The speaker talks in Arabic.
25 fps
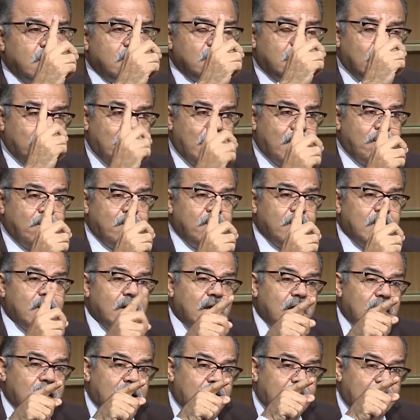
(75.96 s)
تمام
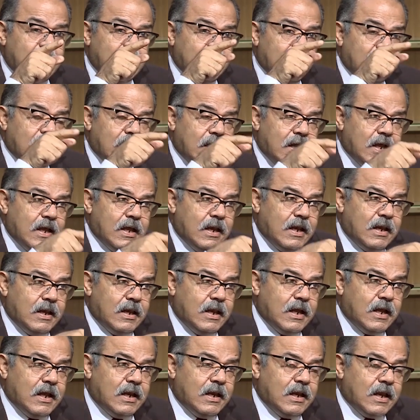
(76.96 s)
الـ
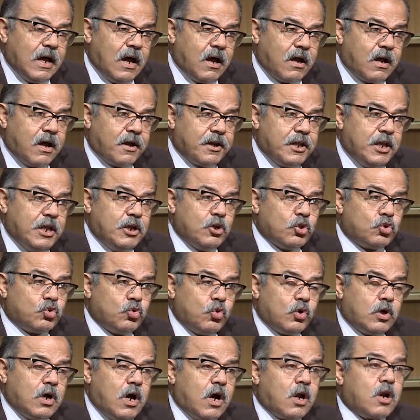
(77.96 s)
الـ الـ الاخرين
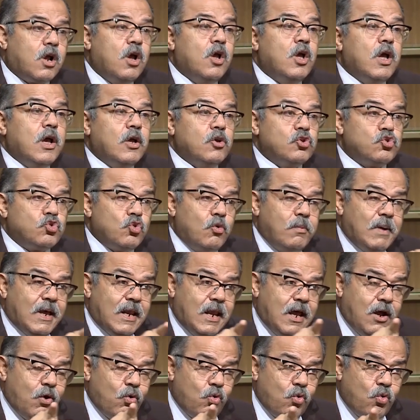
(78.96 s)
التجار
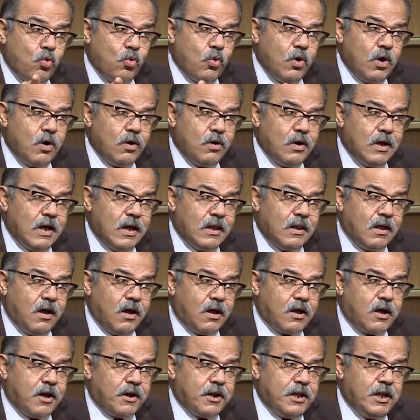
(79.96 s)
زملائه
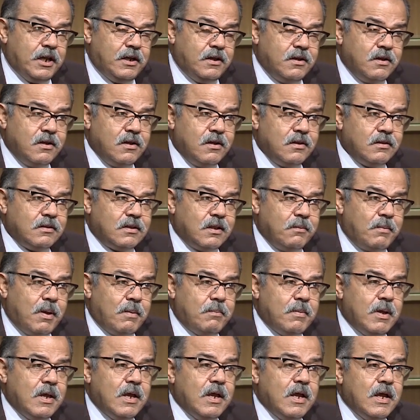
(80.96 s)
الاخرين اتفقوا
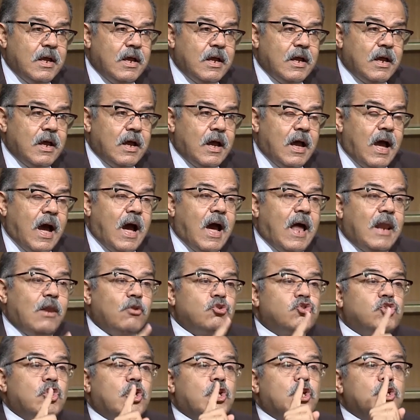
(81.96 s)
يعلوا السعر علوا
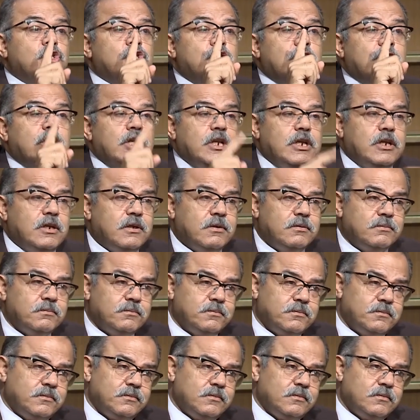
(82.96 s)
السعر 20 جنيه
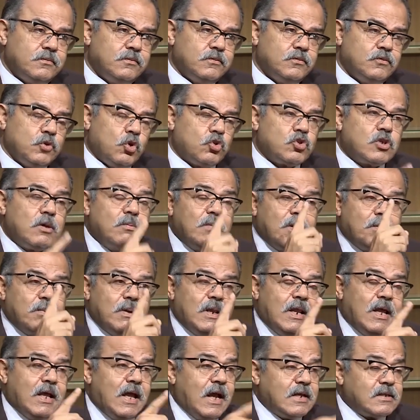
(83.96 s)
اقسم لك
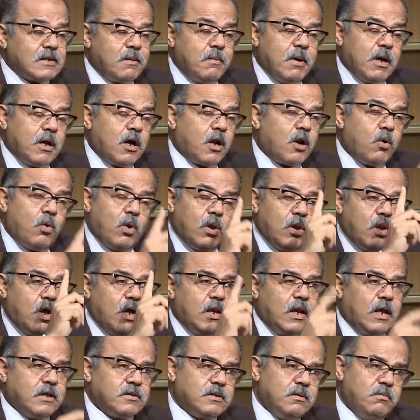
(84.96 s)
بالله هذا ما جرى
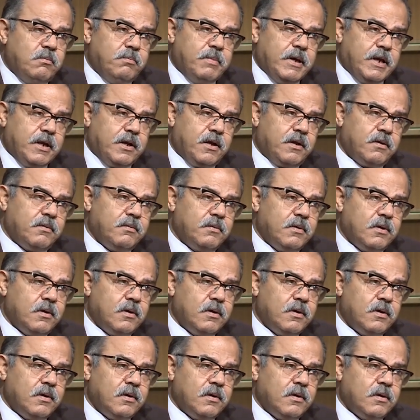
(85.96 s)
والله العظيم امبارح
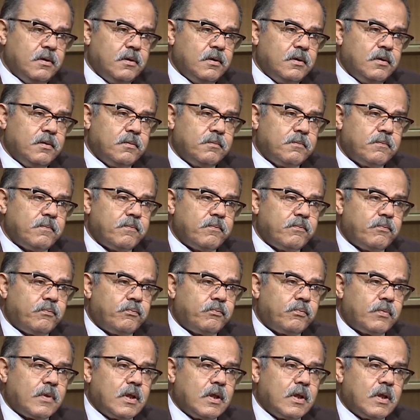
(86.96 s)
وطبعا اللي بيزيد مش بيقل